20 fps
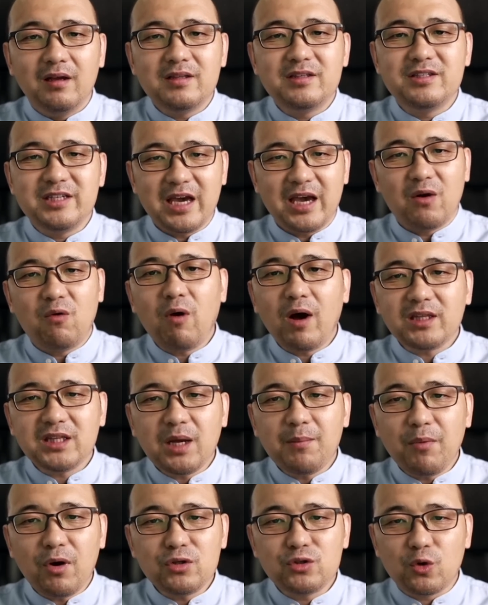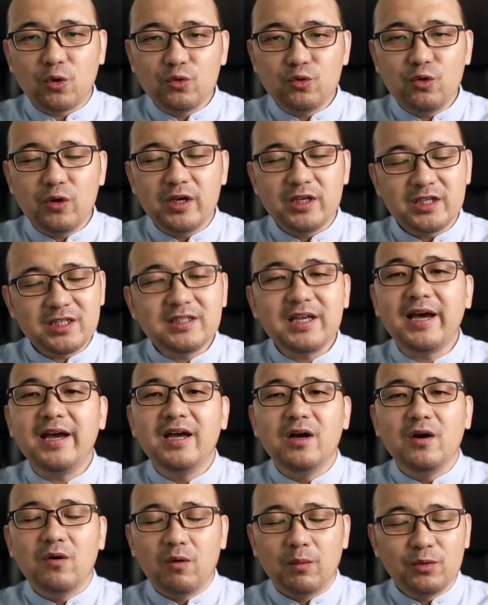简化担保手续，现在
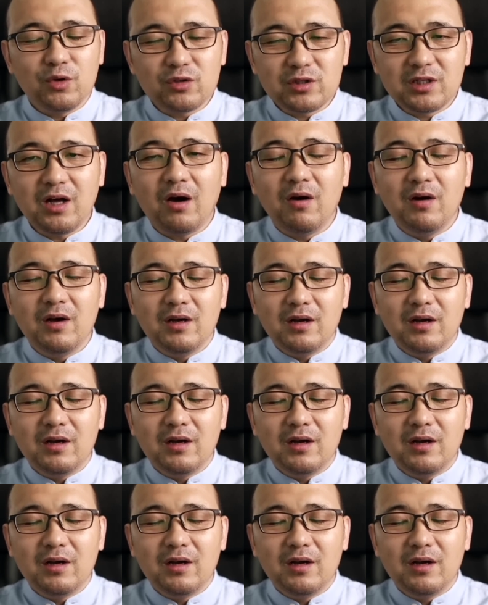我们都知道，